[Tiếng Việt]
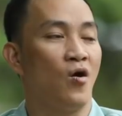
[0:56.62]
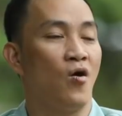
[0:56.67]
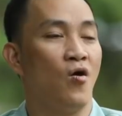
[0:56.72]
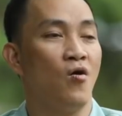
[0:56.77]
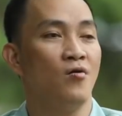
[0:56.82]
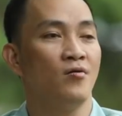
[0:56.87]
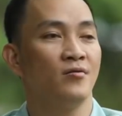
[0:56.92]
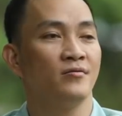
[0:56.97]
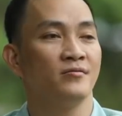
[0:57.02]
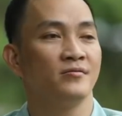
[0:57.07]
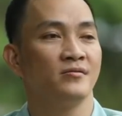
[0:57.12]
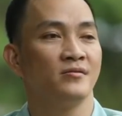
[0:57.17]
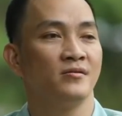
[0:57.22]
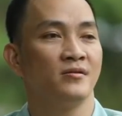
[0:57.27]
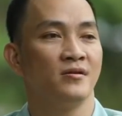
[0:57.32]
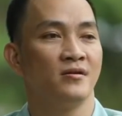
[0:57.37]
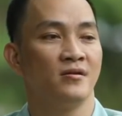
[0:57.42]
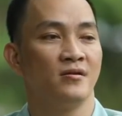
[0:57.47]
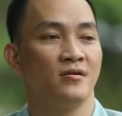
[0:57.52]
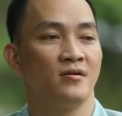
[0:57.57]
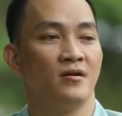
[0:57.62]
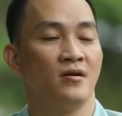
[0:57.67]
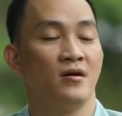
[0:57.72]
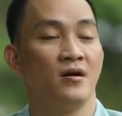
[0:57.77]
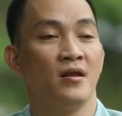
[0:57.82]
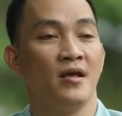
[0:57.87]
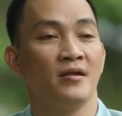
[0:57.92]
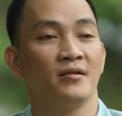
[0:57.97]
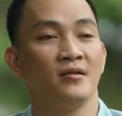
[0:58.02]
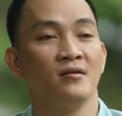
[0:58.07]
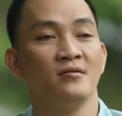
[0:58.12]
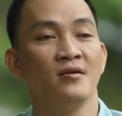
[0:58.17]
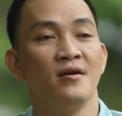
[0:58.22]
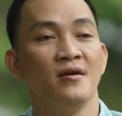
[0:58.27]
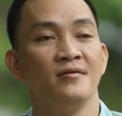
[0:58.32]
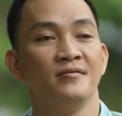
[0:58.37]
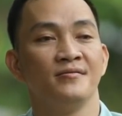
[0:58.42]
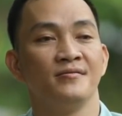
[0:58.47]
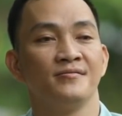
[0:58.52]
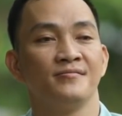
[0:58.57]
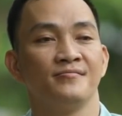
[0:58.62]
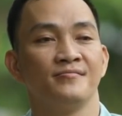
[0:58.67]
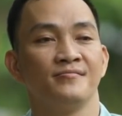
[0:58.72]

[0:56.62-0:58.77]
gãy cổ, ờ, liệt tứ chi